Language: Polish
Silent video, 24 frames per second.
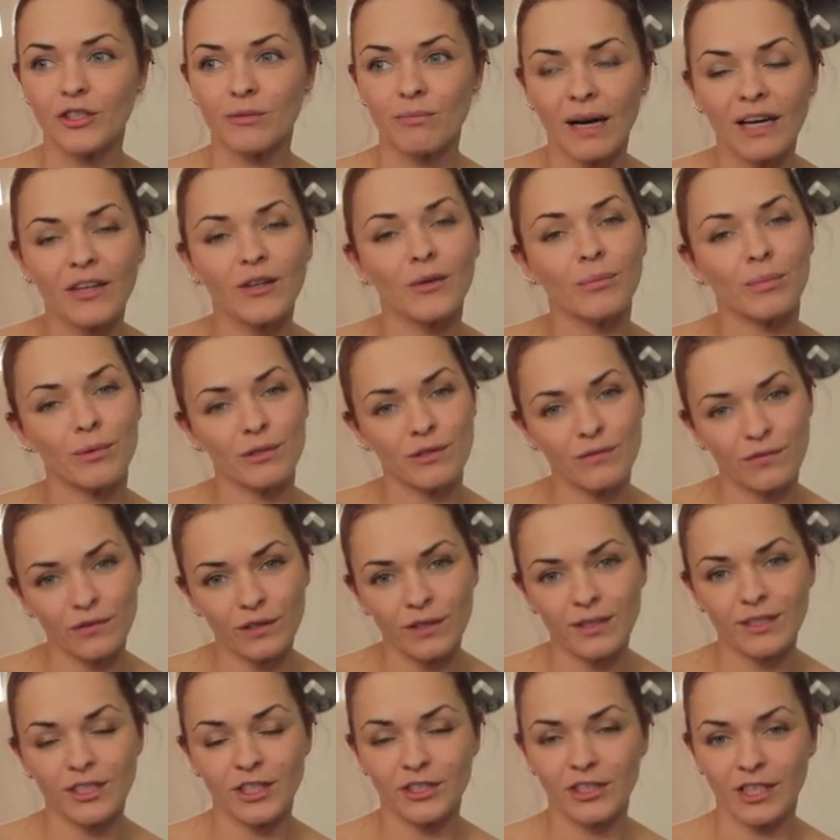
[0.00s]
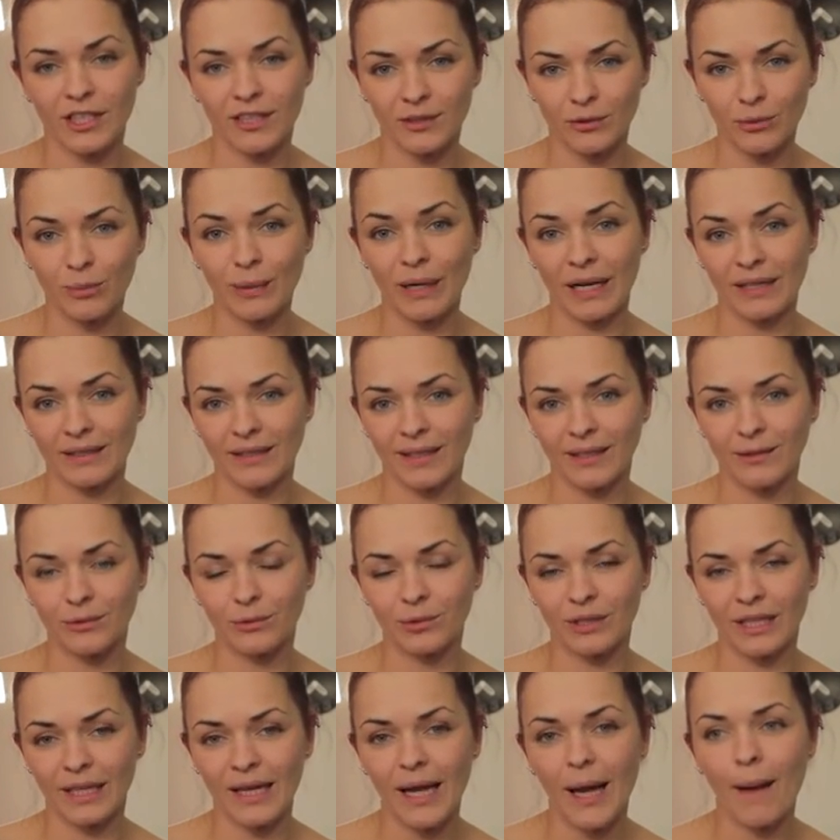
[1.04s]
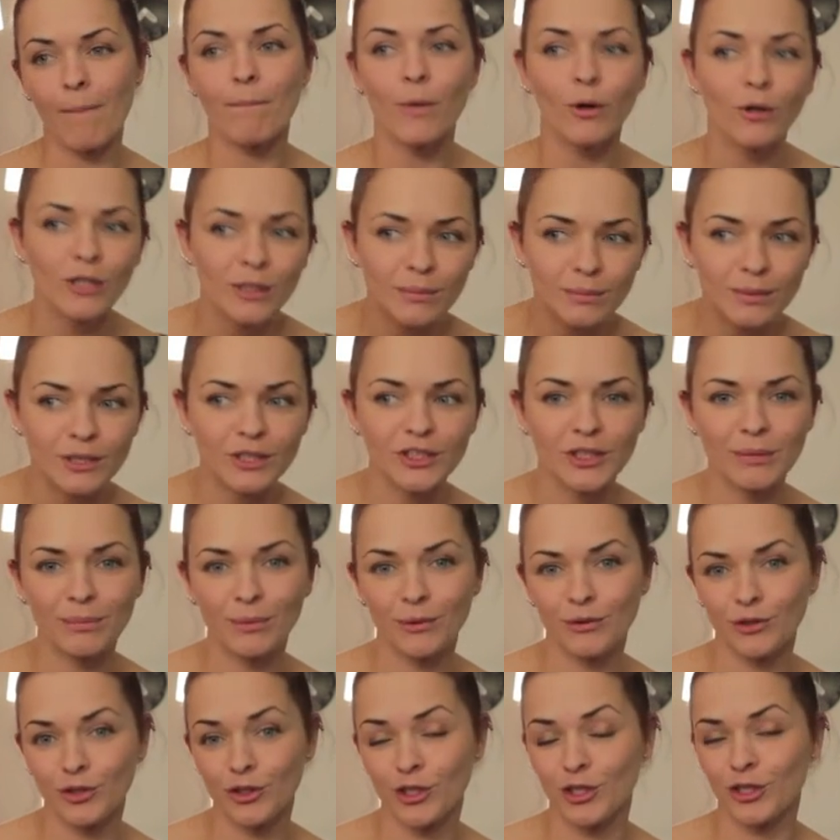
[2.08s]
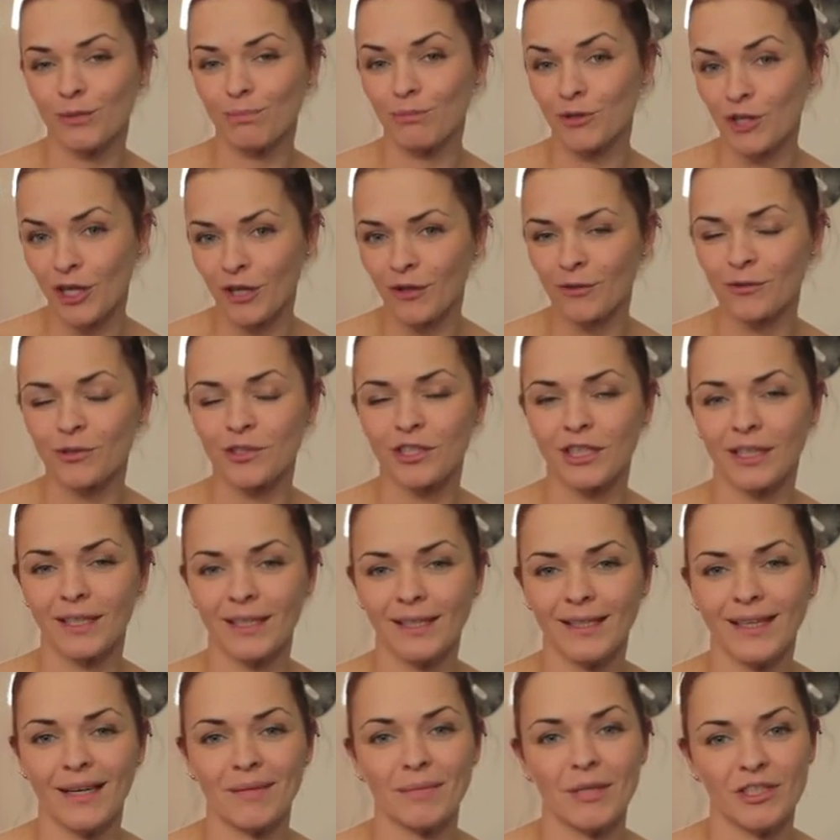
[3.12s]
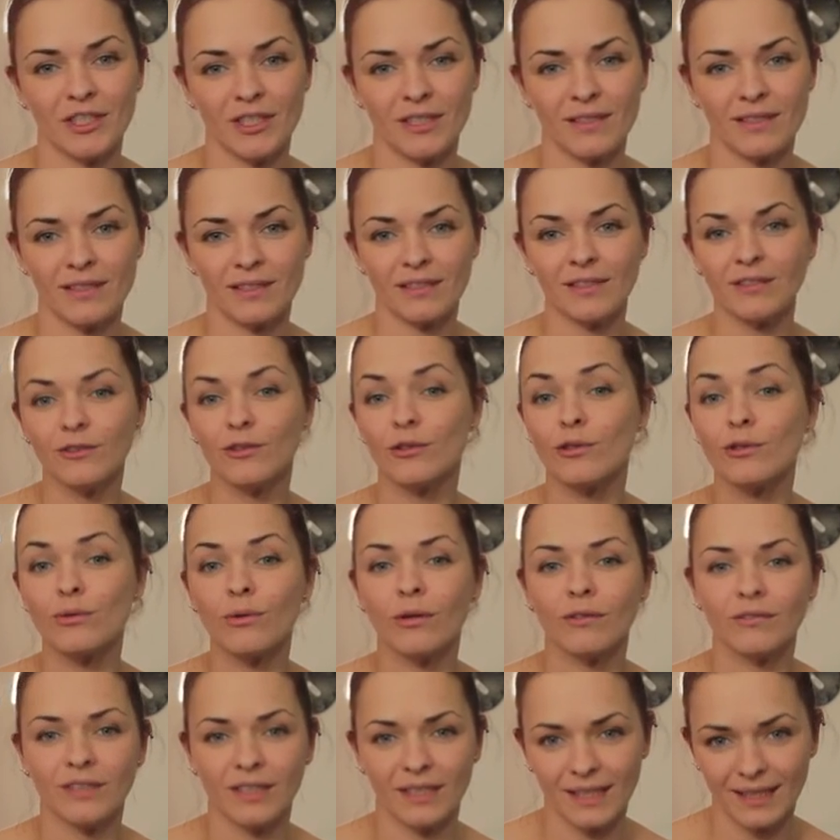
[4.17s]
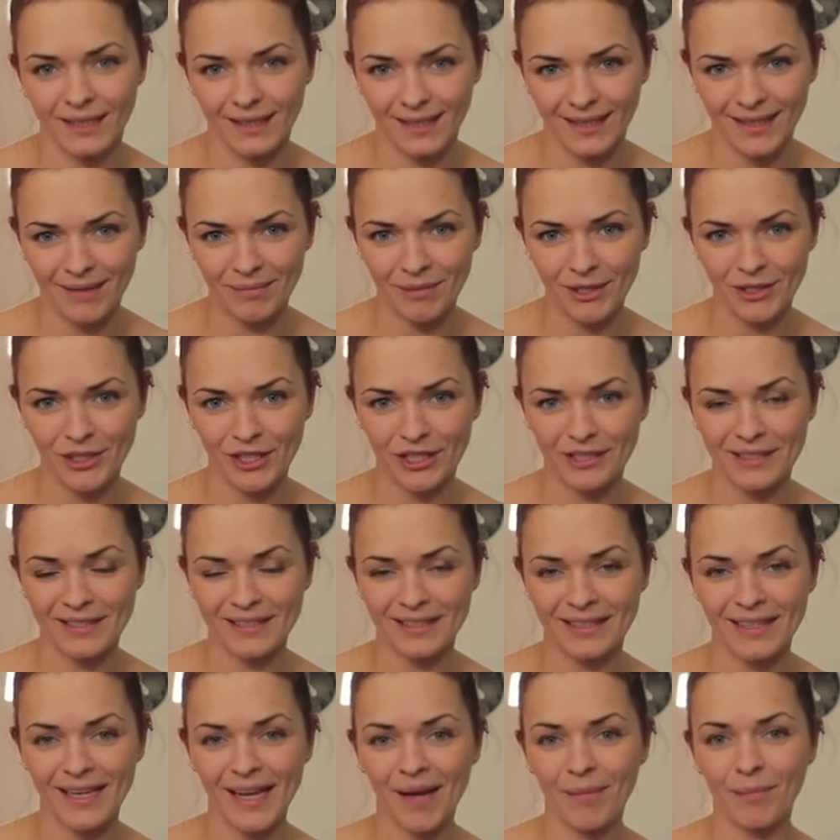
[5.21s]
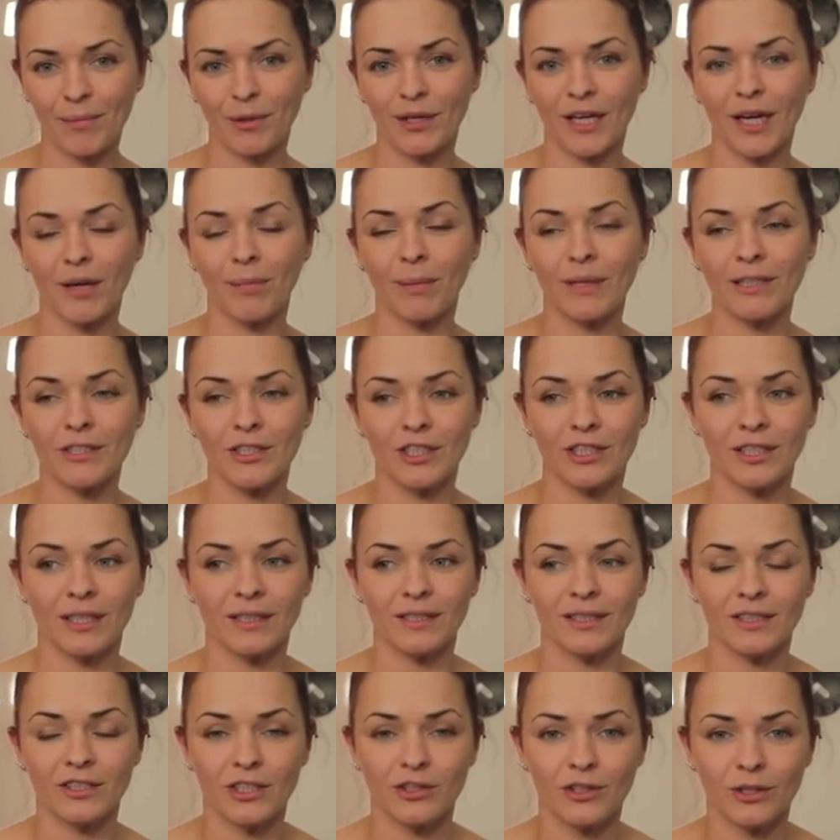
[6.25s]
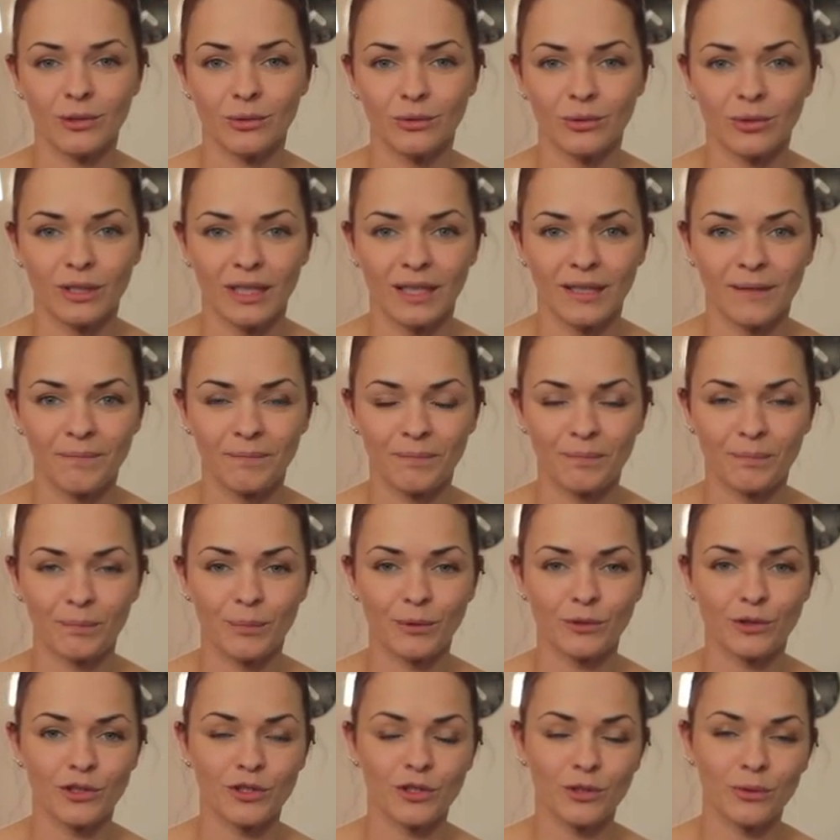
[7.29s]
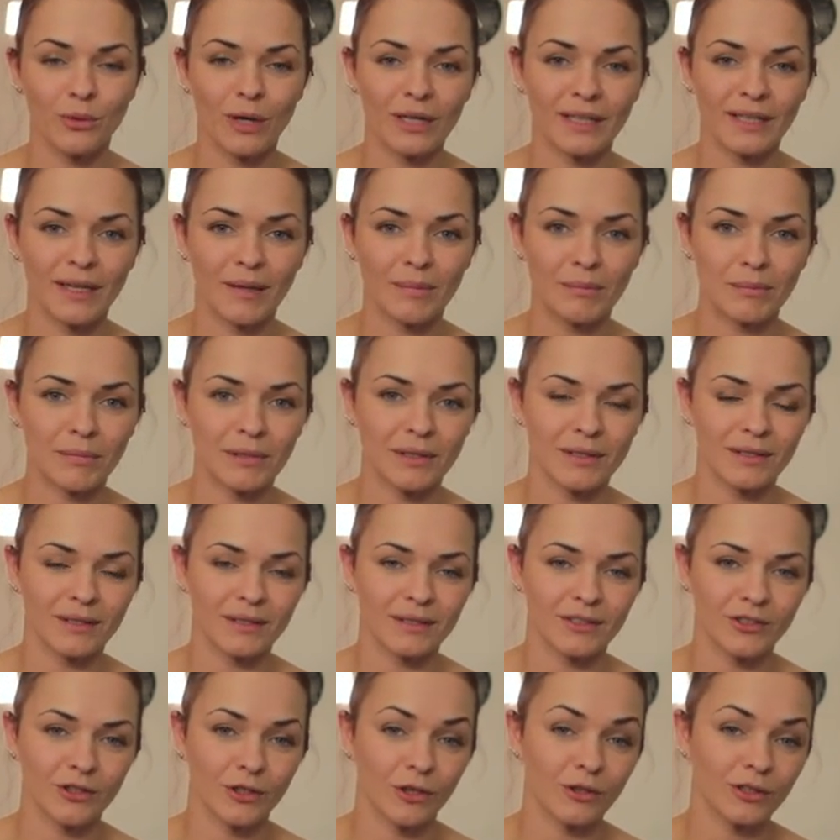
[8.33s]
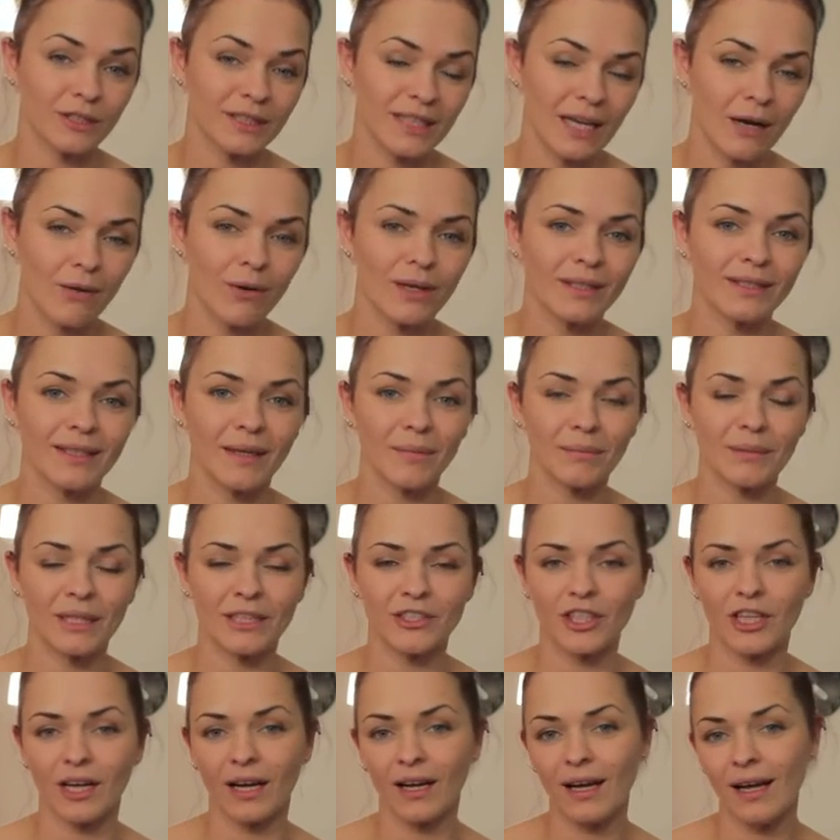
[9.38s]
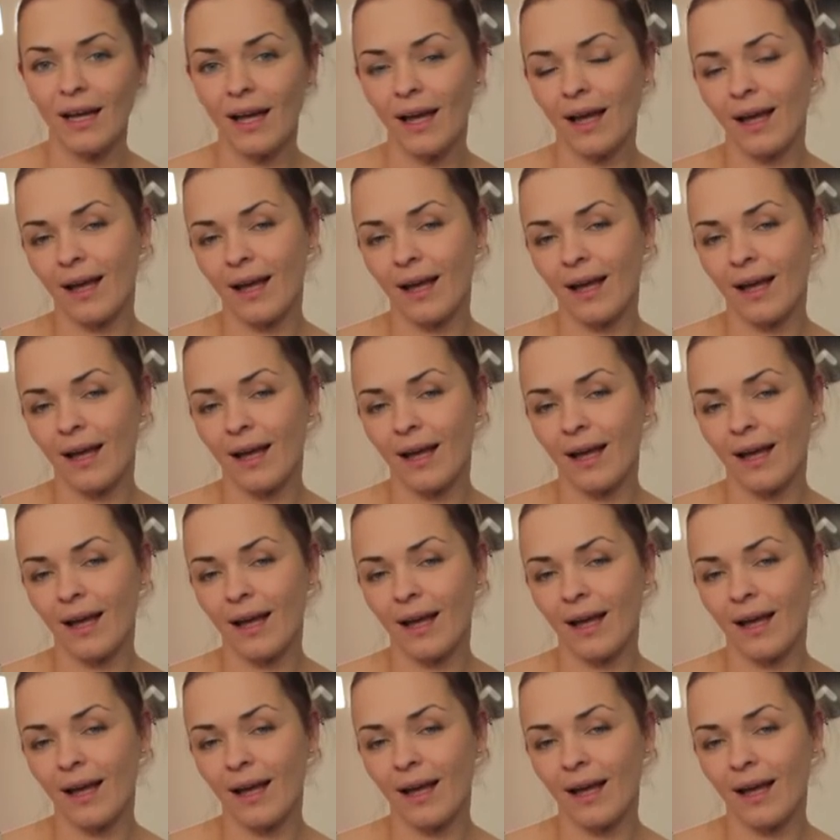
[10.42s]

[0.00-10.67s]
czy mają po swoich dzieciach ubrania, które moglibyście pożyczyć, przejąć na kilka miesięcy, dosłownie na kilka miesięcy. Bo jak patrzę na te rzeczy, które pożyczyła nam, e, czy oddała nam nasza